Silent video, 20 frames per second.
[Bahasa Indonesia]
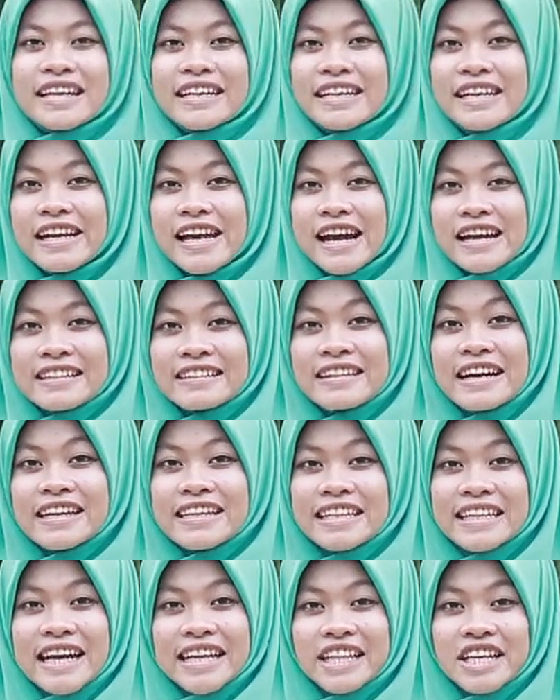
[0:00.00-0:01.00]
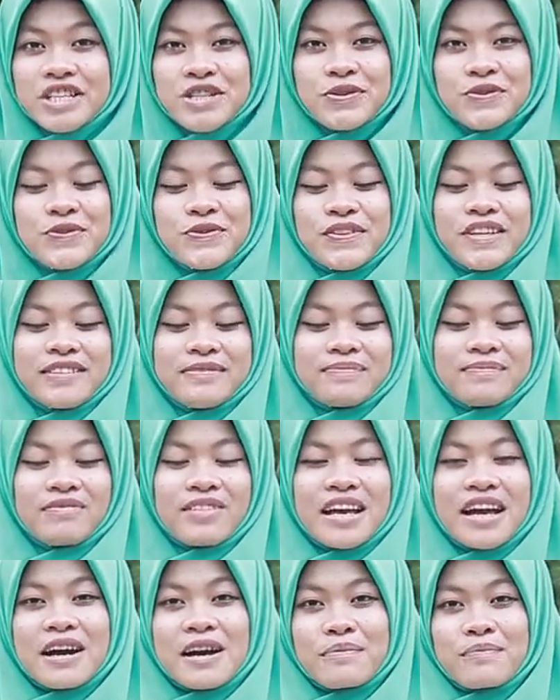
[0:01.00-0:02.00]
Dilihat dari kata syukur,
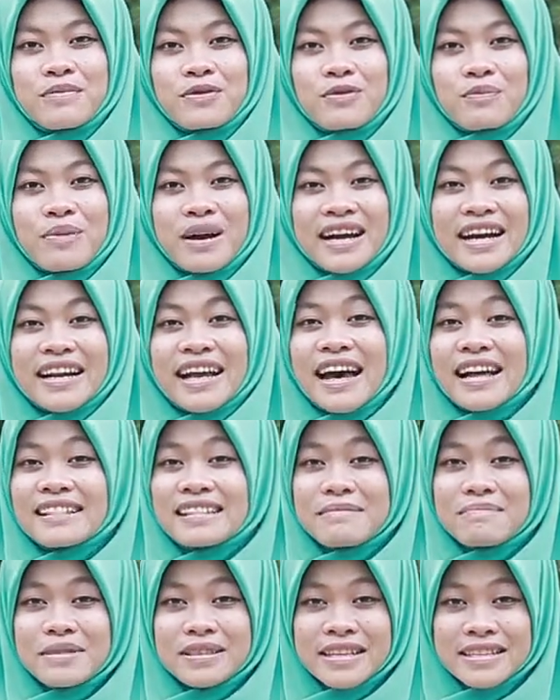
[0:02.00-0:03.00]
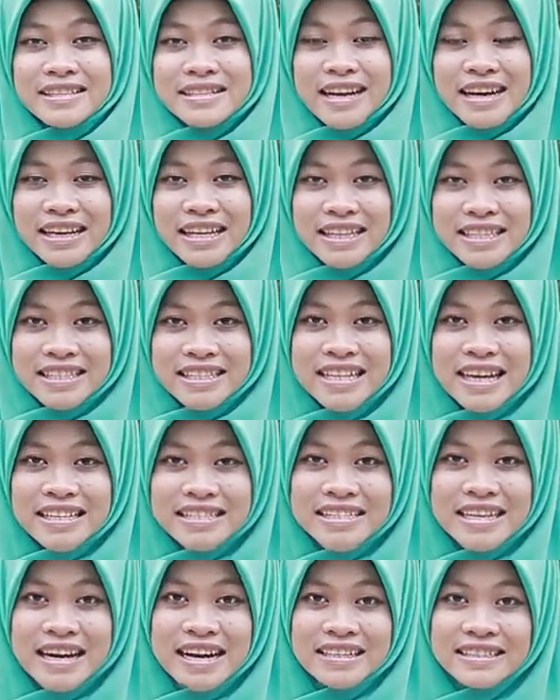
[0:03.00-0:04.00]
merupakan aktivitas yang, yang
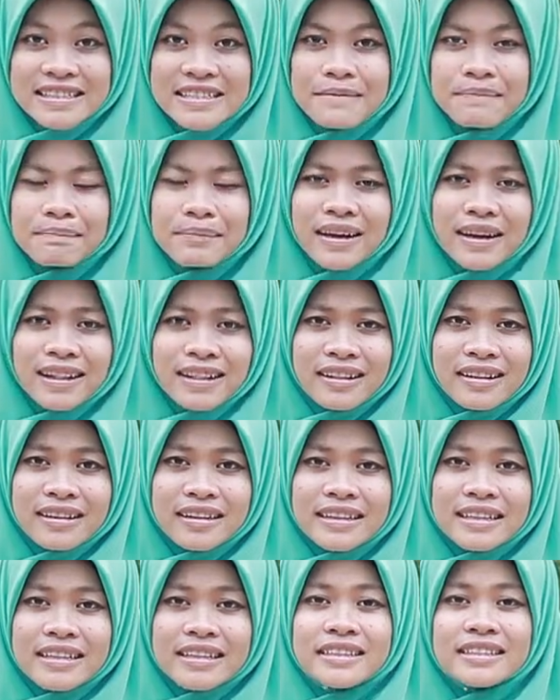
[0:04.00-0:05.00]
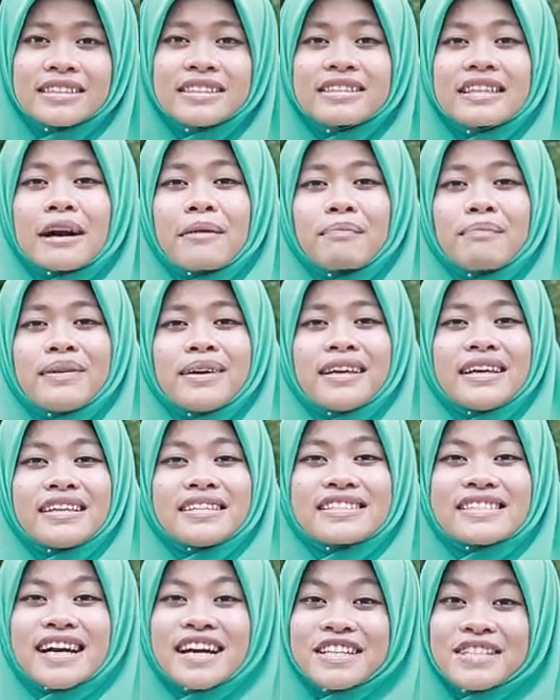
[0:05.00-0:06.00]
sangat simpel, tetapi
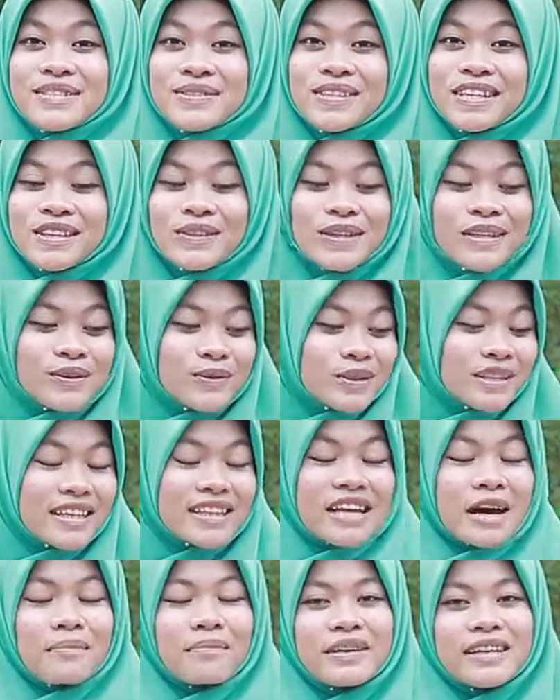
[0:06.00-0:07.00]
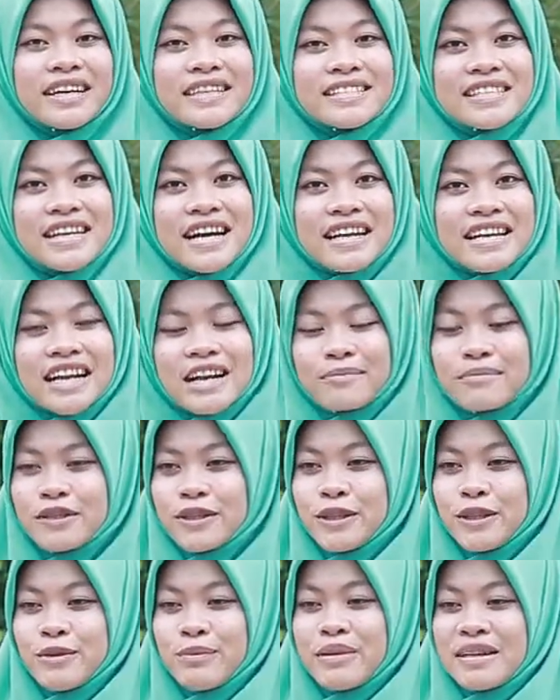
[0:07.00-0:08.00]
sangat sulit untuk kita aplikasikan dalam
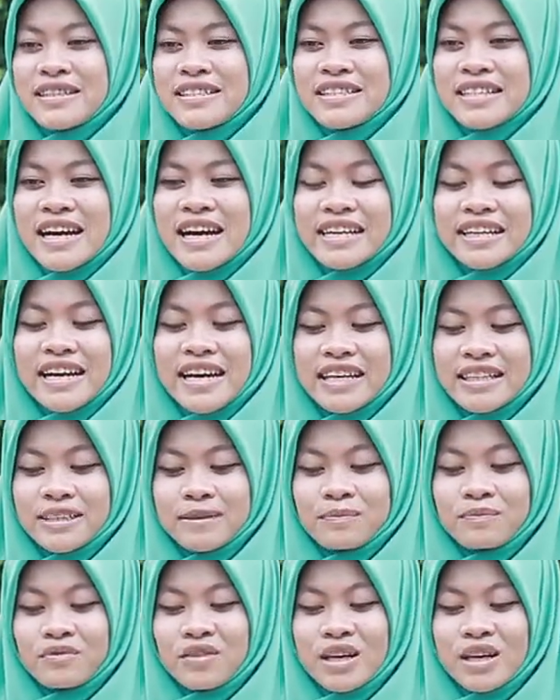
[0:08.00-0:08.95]
kehidupan sehari-hari.